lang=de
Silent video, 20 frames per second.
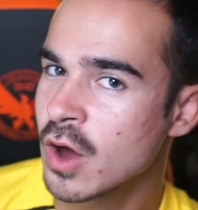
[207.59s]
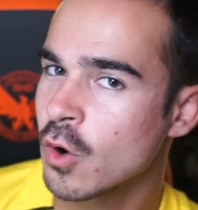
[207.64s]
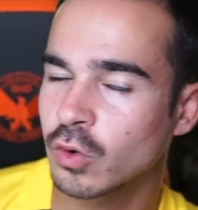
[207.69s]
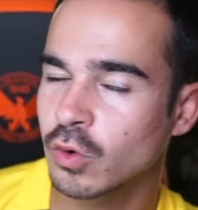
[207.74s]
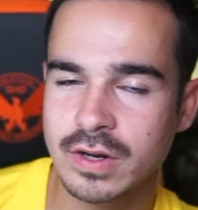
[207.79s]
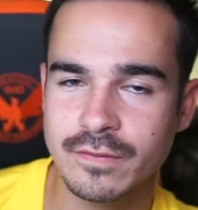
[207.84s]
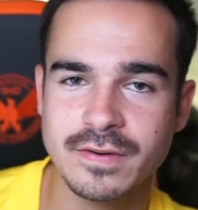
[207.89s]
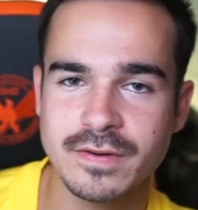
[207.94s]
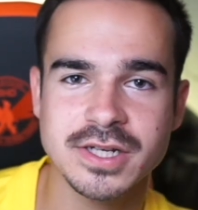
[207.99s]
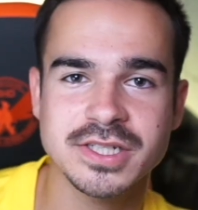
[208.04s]

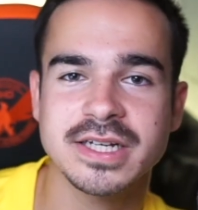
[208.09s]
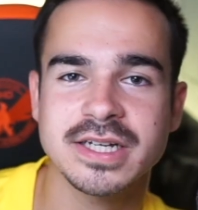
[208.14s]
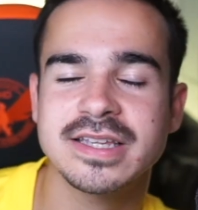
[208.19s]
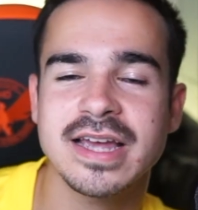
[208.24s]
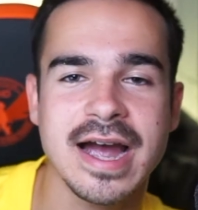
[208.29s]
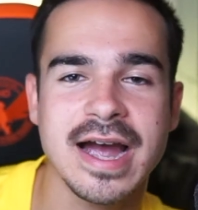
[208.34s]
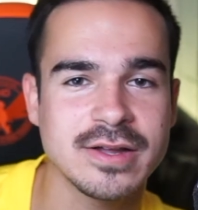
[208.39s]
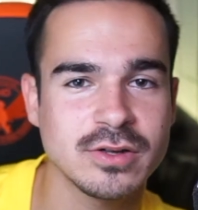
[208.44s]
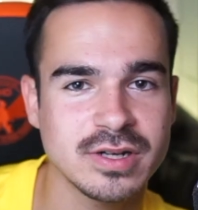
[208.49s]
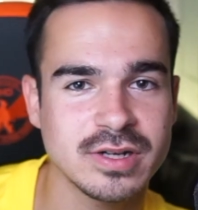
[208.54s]
Oder vielleicht hat
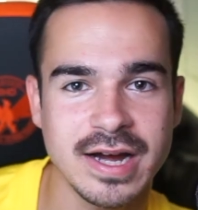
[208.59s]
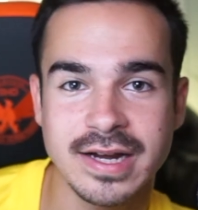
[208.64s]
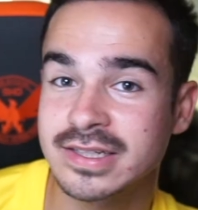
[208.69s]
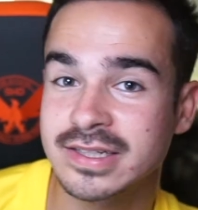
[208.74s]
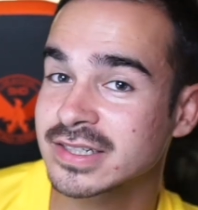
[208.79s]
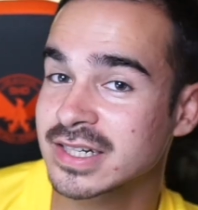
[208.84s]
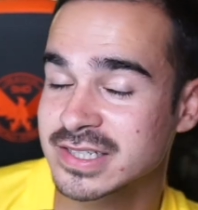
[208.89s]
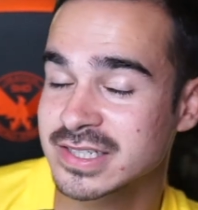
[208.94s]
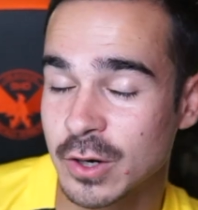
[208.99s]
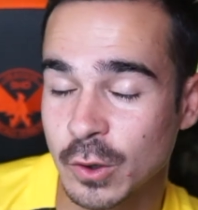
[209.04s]
der ein oder
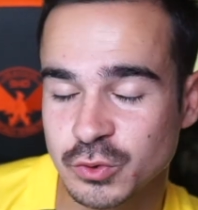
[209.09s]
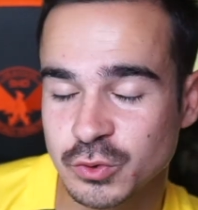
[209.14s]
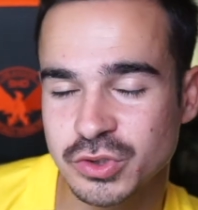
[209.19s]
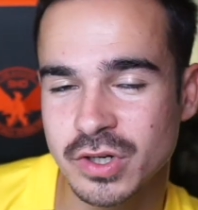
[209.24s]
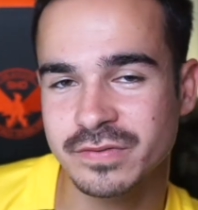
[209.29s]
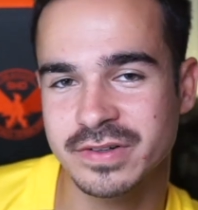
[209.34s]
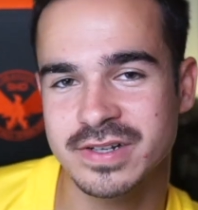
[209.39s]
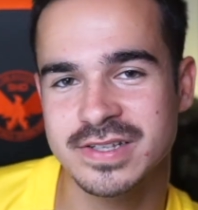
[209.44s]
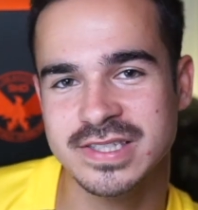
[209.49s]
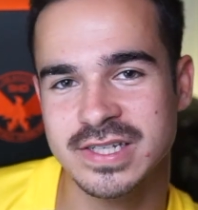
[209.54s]
andere das auch schon
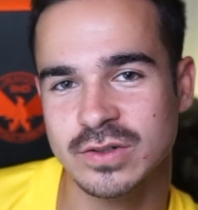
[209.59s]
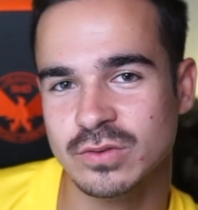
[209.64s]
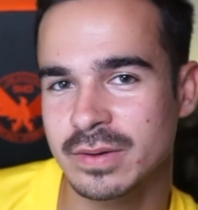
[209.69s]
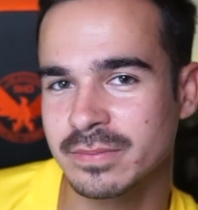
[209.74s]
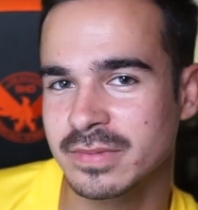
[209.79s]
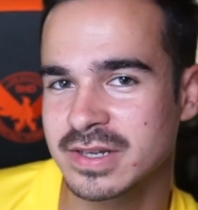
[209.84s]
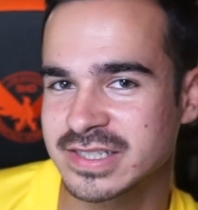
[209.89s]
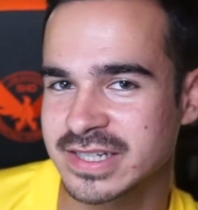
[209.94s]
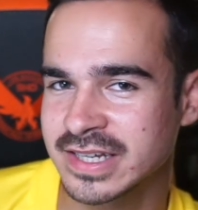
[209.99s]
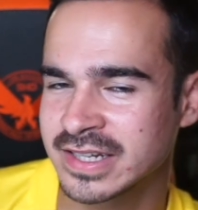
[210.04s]
auf
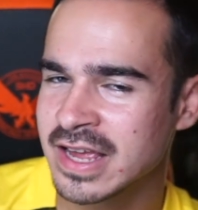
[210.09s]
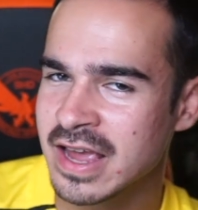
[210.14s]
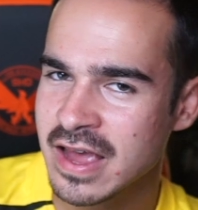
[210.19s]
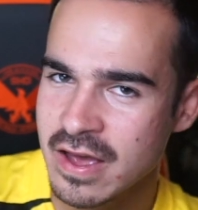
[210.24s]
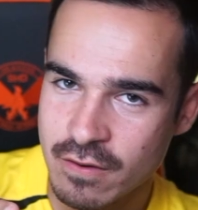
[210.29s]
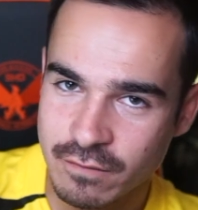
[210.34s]
Instagram gesehen.